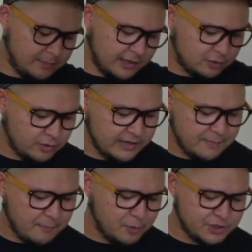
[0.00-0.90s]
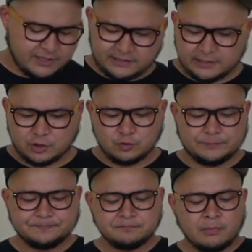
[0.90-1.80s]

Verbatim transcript: про которые я попозже расскажу.